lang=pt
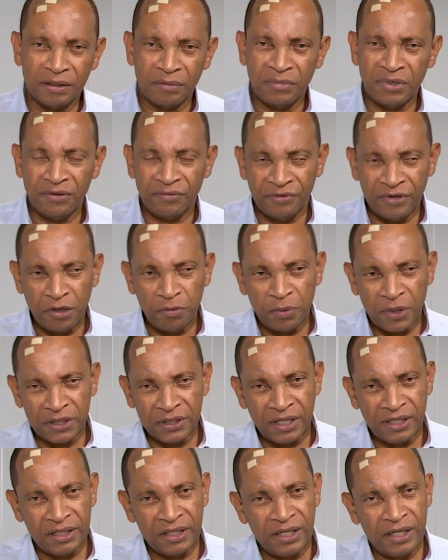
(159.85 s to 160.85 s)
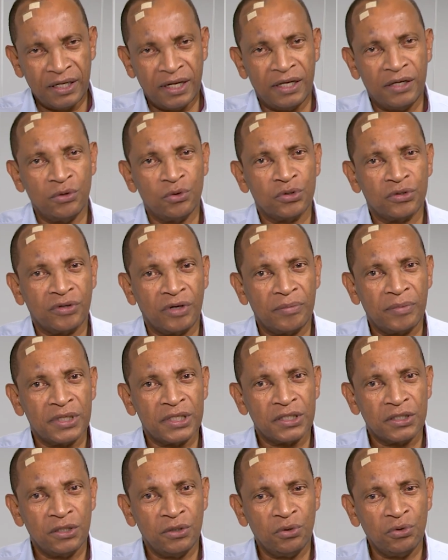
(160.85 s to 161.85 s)
também veio para atender aí os
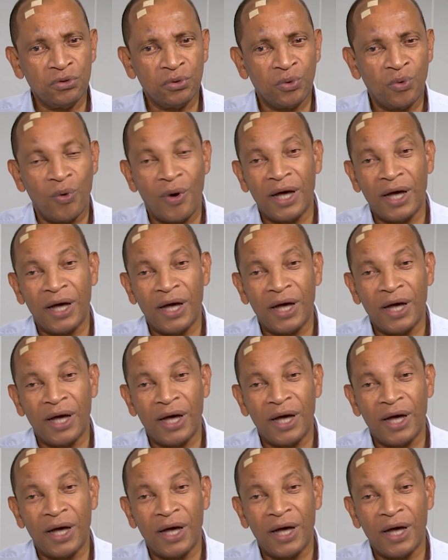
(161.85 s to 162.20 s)
farmacêuticos.